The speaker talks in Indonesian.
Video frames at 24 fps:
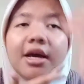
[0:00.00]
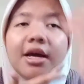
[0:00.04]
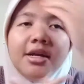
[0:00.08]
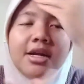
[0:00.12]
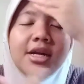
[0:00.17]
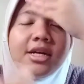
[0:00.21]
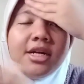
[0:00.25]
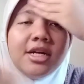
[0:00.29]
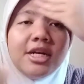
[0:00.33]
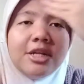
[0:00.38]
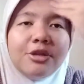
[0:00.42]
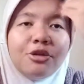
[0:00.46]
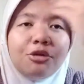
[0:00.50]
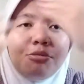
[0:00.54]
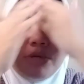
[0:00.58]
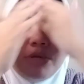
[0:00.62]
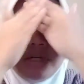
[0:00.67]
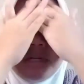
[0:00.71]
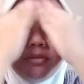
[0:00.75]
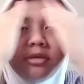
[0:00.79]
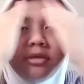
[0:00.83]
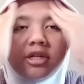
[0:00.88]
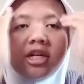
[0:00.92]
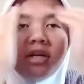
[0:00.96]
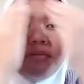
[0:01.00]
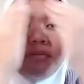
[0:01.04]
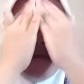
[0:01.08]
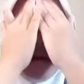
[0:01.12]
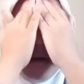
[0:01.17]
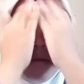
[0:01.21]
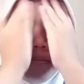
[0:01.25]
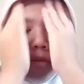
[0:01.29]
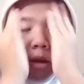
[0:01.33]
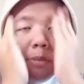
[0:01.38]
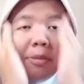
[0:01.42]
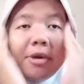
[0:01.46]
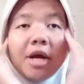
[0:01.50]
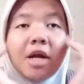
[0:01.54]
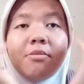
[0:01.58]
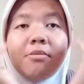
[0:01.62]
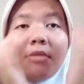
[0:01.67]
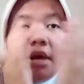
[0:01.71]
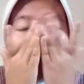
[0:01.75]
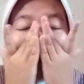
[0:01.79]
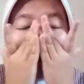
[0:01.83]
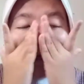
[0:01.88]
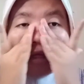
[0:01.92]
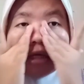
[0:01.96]
dan ini tuh benar-benar melembabkan
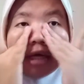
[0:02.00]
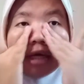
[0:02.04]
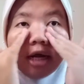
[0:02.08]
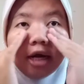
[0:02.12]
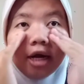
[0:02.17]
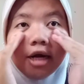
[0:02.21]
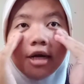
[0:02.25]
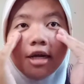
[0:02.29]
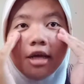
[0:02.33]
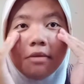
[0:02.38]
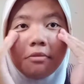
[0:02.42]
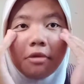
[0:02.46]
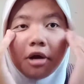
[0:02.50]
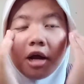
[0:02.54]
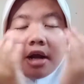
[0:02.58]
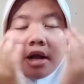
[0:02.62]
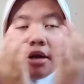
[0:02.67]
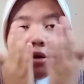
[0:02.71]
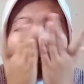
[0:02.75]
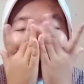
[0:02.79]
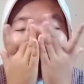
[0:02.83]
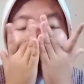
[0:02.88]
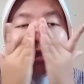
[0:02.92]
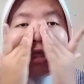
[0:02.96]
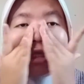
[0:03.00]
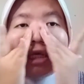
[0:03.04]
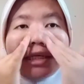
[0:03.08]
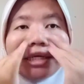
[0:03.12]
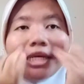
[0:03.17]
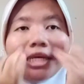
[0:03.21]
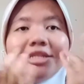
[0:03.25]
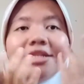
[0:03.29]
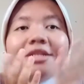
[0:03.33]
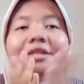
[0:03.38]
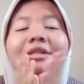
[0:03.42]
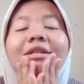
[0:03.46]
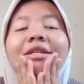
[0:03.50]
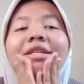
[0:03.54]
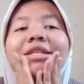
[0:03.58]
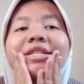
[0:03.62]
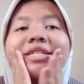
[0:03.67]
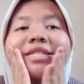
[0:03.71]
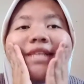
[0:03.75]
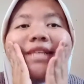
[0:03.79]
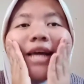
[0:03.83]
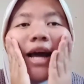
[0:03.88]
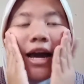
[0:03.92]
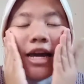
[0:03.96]
banget karena dia mengandung tiga
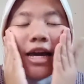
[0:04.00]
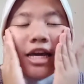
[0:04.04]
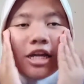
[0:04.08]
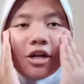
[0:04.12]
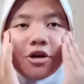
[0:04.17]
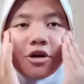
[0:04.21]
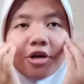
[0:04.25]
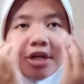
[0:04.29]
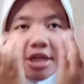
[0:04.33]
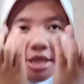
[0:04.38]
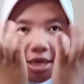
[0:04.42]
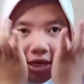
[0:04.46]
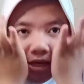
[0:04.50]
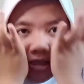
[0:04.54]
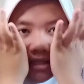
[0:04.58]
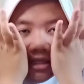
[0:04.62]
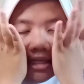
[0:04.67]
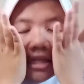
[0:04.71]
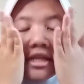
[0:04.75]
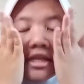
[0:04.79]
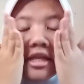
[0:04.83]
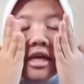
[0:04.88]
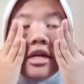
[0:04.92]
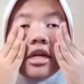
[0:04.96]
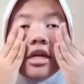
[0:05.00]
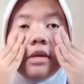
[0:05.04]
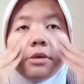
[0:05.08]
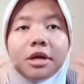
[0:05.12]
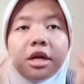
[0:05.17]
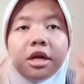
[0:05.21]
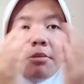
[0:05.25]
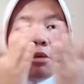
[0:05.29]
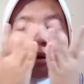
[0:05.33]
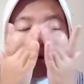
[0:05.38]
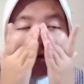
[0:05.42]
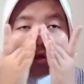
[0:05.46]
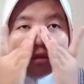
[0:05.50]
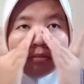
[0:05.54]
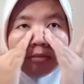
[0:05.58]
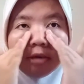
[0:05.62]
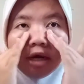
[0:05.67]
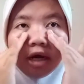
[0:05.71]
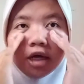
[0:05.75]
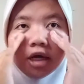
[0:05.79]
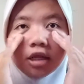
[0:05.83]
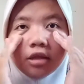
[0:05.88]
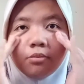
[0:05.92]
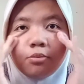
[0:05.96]
jenis hyaluronic acid yang dimana bagus
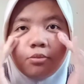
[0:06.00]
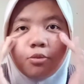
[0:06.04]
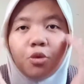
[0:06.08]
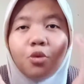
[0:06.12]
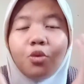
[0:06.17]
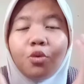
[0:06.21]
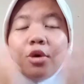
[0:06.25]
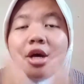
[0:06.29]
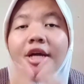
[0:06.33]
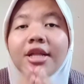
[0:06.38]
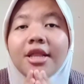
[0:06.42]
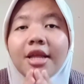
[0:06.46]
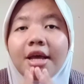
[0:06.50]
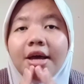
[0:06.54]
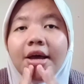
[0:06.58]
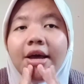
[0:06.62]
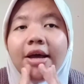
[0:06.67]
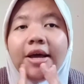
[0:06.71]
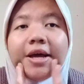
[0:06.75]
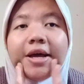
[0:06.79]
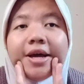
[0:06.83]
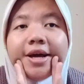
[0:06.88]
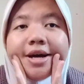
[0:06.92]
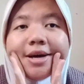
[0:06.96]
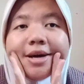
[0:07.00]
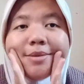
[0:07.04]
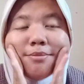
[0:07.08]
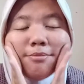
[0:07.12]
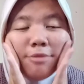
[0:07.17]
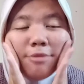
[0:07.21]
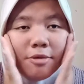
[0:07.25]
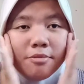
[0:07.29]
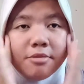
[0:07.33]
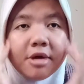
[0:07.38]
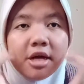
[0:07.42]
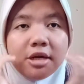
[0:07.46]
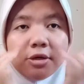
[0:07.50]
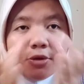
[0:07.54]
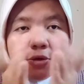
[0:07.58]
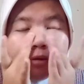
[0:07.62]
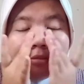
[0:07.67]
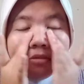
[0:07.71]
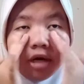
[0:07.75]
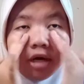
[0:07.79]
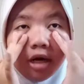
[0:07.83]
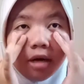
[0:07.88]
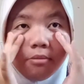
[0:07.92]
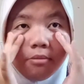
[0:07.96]
banget buat membantu
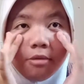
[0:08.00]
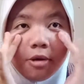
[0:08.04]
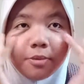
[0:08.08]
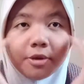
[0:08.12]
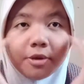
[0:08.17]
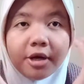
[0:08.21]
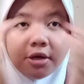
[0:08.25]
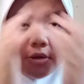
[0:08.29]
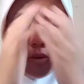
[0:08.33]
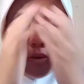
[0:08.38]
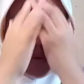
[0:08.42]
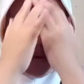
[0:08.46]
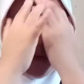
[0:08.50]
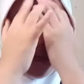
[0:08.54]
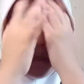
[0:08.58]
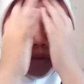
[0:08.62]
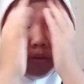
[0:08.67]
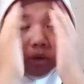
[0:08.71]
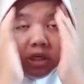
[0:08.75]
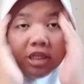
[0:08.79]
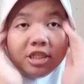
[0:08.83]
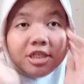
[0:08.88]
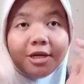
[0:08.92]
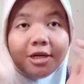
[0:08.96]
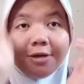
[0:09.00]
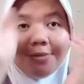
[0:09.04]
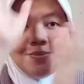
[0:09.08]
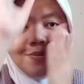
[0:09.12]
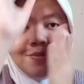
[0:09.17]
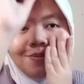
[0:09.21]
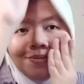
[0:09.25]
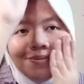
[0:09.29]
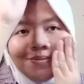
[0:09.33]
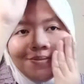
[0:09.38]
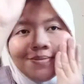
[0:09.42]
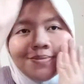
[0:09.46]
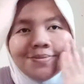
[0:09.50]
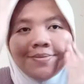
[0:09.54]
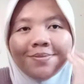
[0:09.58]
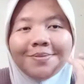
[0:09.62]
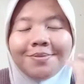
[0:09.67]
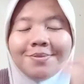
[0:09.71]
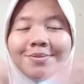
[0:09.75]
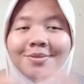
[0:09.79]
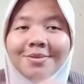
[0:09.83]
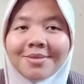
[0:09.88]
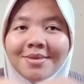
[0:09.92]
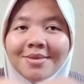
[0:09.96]
melembabkan kulit wajah
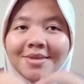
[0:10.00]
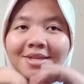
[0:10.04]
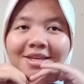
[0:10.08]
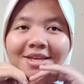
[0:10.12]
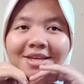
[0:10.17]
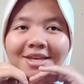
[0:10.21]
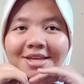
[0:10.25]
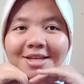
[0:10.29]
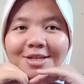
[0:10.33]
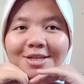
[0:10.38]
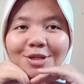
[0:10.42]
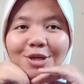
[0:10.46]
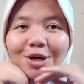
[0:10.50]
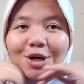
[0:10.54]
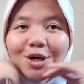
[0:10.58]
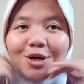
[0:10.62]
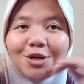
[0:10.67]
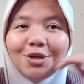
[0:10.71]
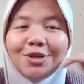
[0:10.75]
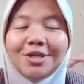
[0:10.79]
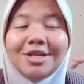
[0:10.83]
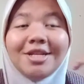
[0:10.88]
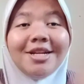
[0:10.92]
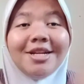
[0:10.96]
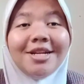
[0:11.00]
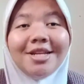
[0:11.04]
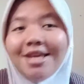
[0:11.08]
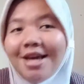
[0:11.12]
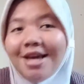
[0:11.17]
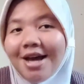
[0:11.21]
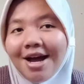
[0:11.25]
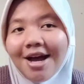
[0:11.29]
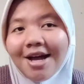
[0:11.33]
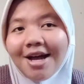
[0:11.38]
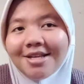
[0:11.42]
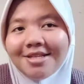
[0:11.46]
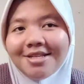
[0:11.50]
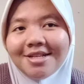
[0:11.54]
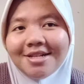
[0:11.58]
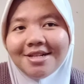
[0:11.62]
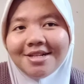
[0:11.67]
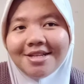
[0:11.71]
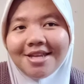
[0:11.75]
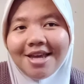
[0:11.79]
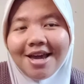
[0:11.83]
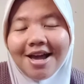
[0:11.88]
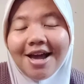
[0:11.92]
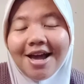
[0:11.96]
so ini dia
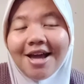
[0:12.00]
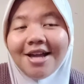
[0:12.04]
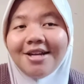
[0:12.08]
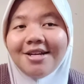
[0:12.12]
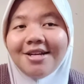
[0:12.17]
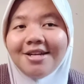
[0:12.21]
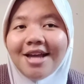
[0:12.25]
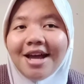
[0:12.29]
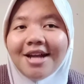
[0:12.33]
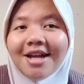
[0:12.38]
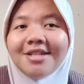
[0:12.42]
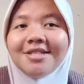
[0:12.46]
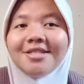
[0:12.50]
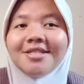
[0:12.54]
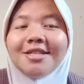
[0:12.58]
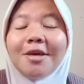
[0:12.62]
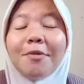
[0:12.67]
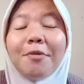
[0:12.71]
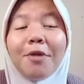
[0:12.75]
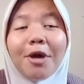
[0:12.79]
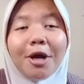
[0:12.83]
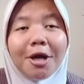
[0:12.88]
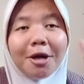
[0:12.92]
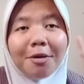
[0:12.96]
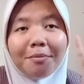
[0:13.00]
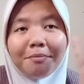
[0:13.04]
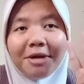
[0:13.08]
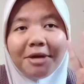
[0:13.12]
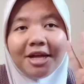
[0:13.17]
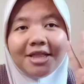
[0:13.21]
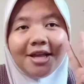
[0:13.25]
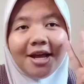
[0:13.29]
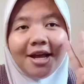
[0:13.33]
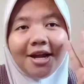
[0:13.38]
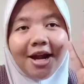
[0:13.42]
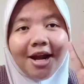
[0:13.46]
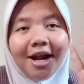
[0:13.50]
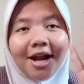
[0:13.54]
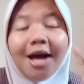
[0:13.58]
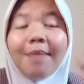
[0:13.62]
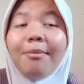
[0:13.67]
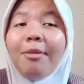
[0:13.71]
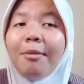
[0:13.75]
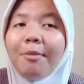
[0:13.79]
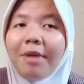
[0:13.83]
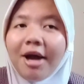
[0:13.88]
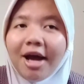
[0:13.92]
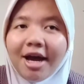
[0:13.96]
hasilnya dan step yang keempat adalah
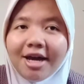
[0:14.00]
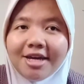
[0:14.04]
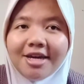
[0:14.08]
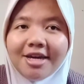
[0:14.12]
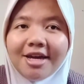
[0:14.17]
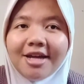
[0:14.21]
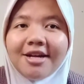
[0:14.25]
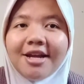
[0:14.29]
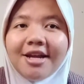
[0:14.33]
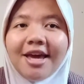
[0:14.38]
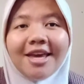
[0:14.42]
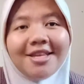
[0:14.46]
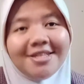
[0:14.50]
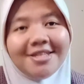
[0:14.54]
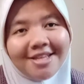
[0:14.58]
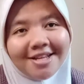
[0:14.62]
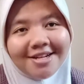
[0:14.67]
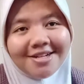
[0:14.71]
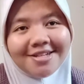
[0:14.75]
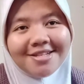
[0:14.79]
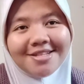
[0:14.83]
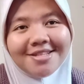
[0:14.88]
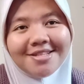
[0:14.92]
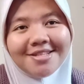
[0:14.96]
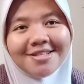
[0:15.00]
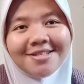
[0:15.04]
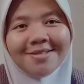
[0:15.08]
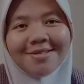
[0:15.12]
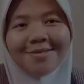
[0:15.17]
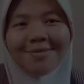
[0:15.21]
pemakaian essence